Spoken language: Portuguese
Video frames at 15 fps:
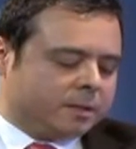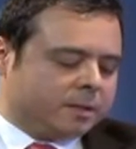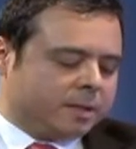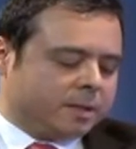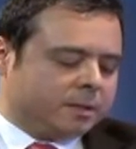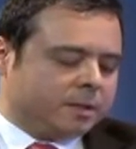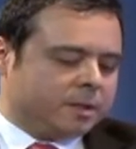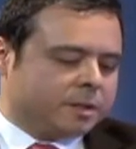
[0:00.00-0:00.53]

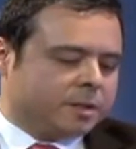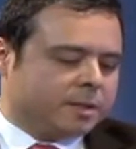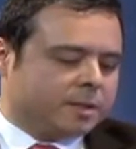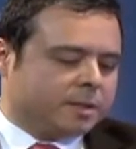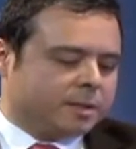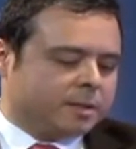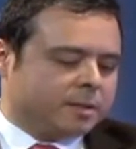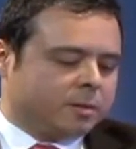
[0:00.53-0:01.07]
as energias
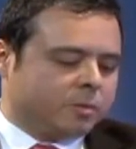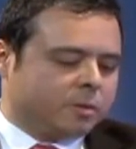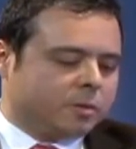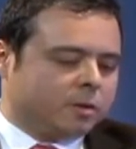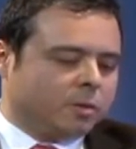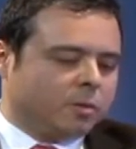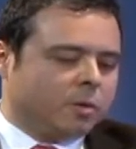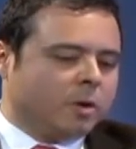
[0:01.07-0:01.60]
elas não
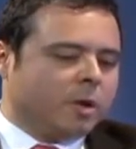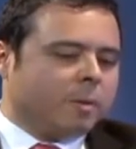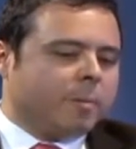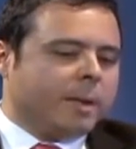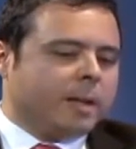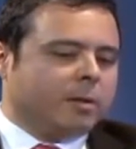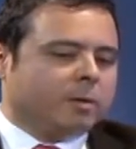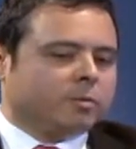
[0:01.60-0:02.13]
são
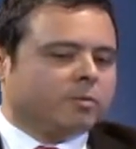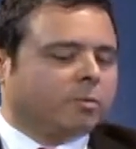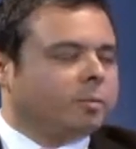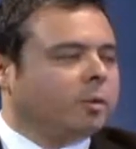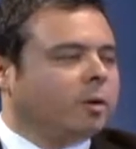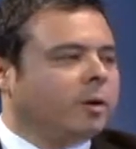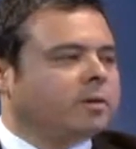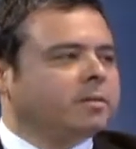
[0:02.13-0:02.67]
melhores ou
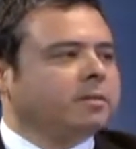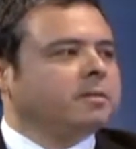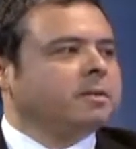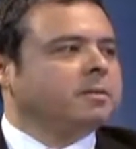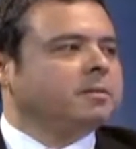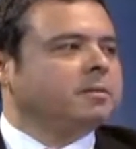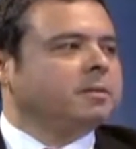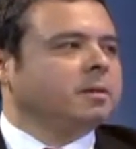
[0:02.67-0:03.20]
piores
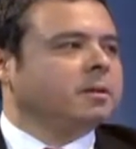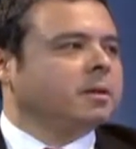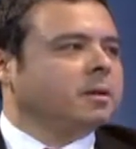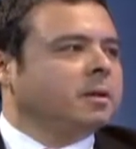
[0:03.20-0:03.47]
entre si.